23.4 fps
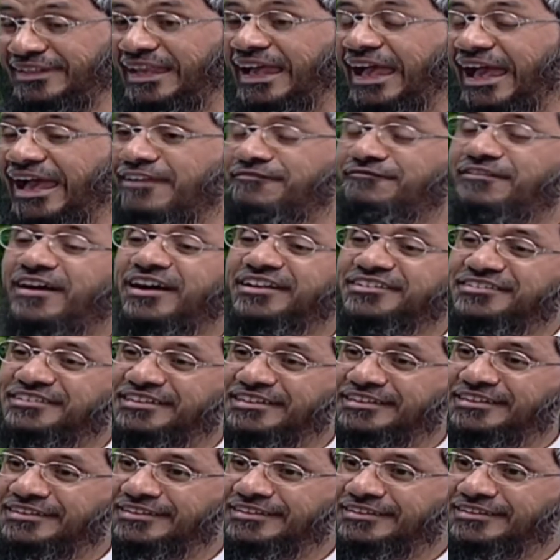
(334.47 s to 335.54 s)
রোজা রাখলে
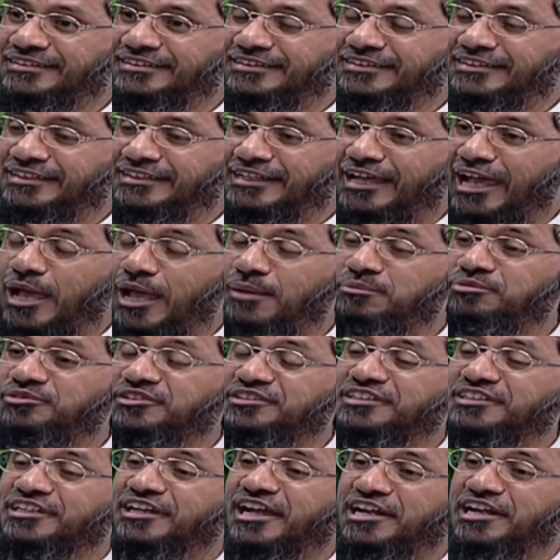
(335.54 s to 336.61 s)
আমাদের
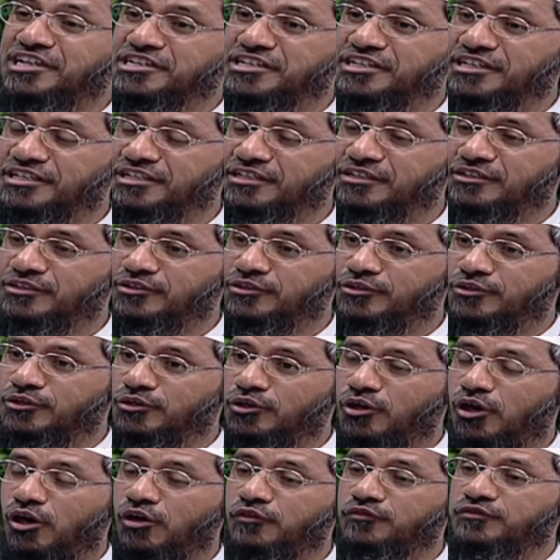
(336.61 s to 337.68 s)
শরীর মন
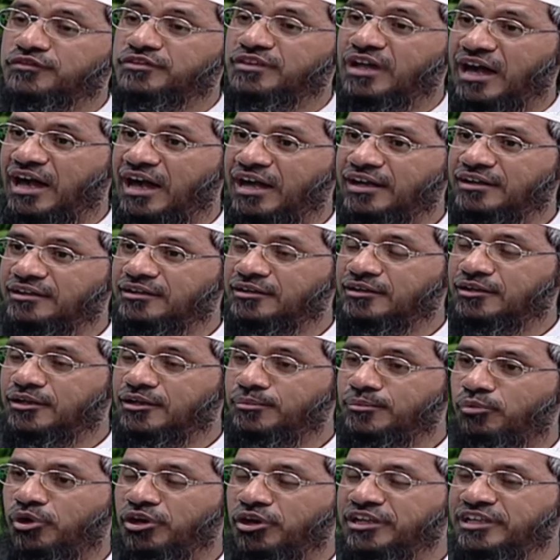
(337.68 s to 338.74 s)
এবং আত্মা
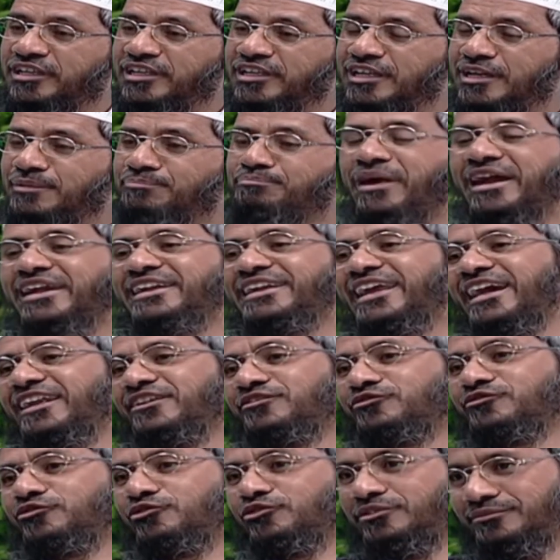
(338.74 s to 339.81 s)
উন্নত হয়ে
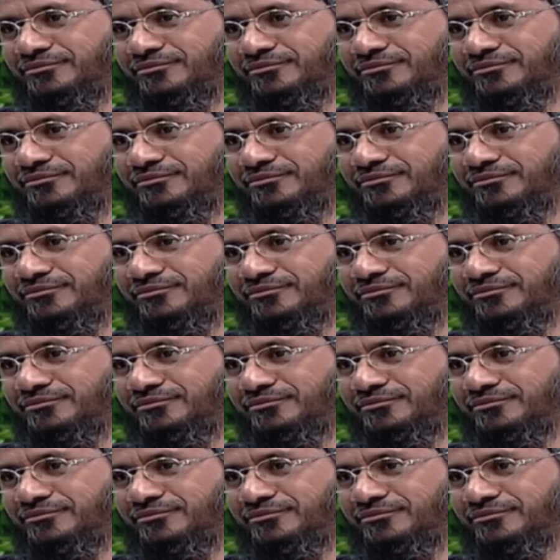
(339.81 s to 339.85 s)
উঠবে